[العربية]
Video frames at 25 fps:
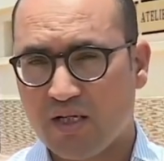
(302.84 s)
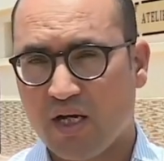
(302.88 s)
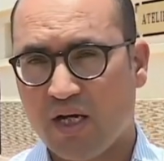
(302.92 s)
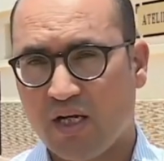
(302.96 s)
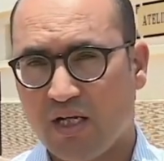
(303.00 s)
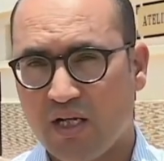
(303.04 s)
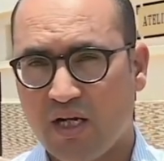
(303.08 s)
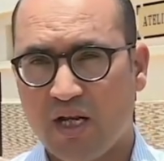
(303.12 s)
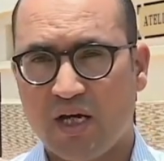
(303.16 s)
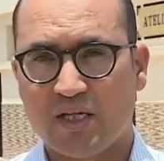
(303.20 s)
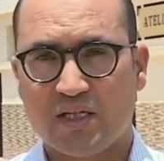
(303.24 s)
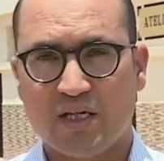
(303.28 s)

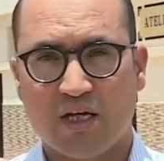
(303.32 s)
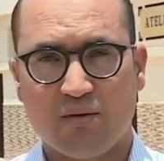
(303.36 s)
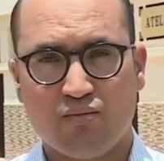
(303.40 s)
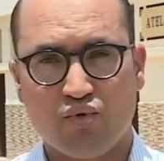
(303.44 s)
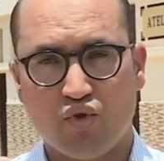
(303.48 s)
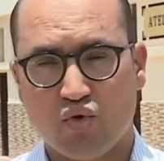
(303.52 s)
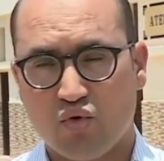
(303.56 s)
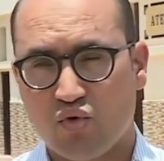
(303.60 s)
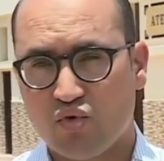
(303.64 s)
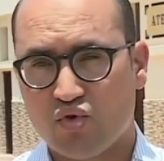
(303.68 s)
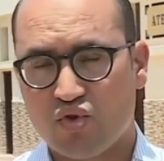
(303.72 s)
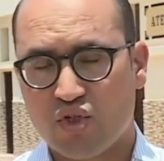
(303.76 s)

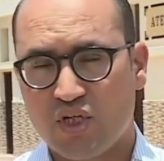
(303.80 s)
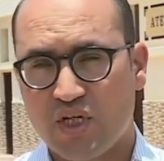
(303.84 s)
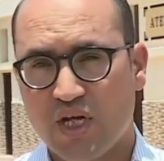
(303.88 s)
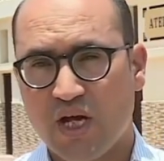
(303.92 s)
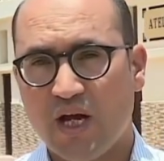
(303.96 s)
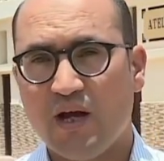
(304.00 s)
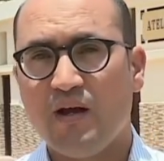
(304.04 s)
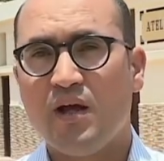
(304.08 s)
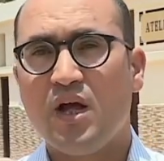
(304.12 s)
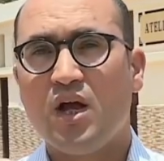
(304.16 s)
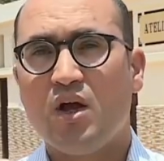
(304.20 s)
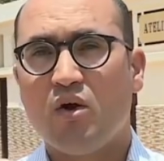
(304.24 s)
وتحليلات
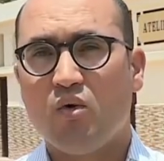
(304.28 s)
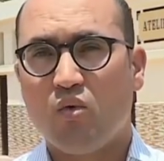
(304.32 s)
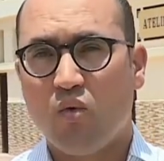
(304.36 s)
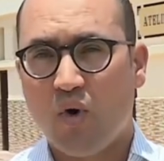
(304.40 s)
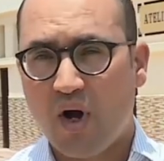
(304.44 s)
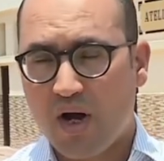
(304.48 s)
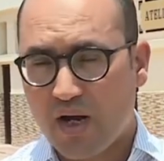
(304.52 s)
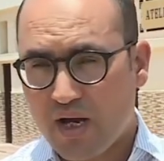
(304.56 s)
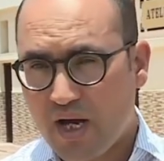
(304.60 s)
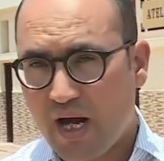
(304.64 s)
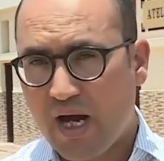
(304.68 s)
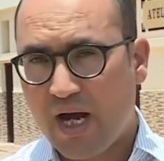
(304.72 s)
البيولوجية
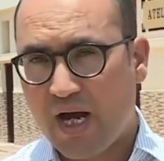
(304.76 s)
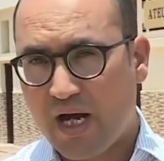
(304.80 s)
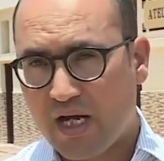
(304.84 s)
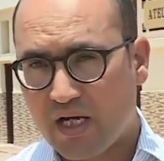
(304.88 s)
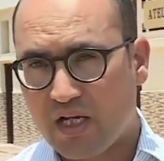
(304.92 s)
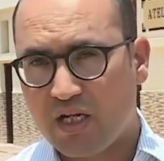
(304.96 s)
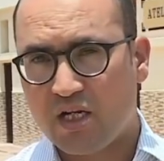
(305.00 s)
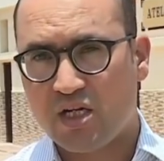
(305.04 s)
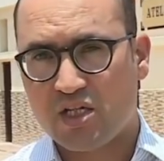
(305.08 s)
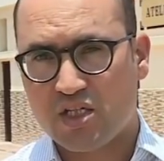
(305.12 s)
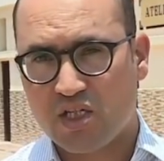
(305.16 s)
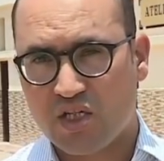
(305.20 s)

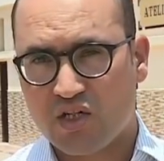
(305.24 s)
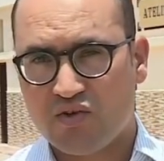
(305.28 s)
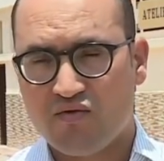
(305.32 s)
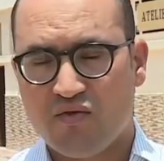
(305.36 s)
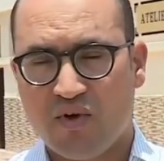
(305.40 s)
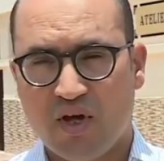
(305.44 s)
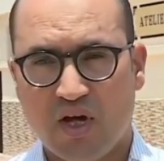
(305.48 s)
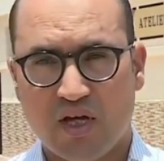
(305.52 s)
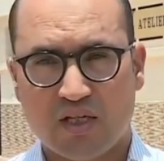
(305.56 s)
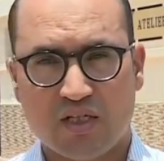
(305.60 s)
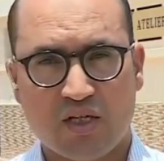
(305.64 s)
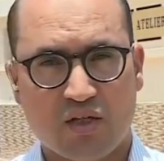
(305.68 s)
وقاعة
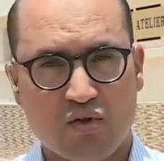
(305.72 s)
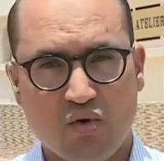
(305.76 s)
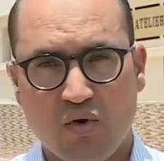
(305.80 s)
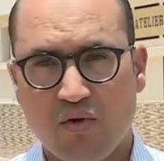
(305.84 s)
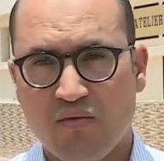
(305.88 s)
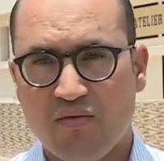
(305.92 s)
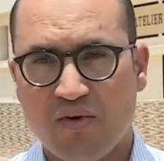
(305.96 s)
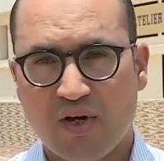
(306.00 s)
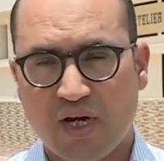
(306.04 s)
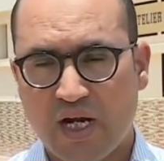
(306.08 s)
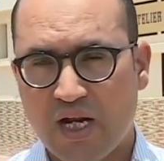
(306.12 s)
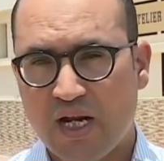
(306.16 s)
للاستشفاء
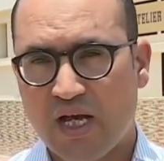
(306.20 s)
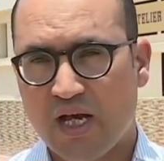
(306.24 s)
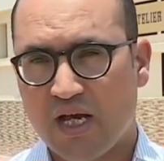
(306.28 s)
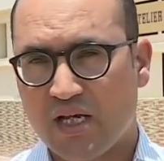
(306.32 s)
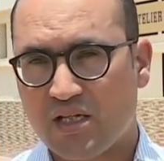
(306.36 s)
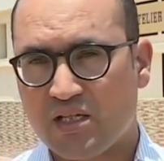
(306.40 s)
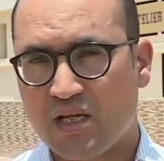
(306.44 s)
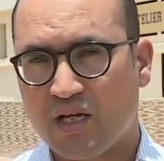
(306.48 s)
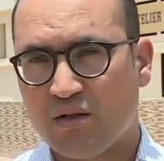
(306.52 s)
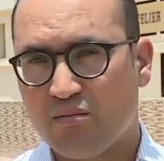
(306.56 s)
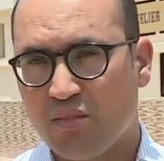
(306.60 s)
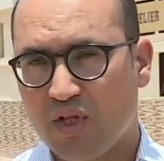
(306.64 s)

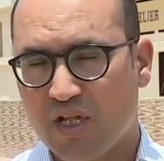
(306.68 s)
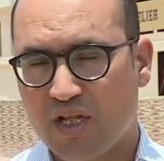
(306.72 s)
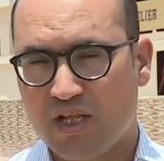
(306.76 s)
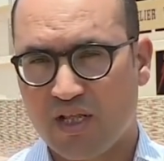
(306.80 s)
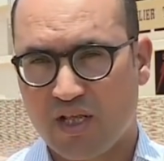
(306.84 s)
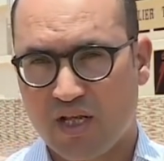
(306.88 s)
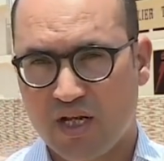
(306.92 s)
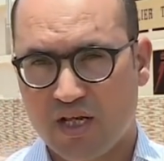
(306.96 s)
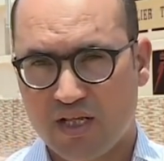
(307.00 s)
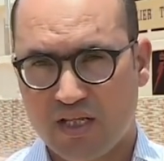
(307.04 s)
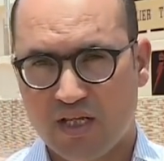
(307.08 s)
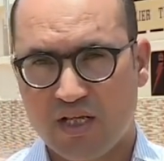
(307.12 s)
تتوفر على
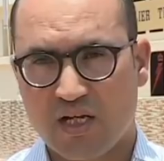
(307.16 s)
أزيد من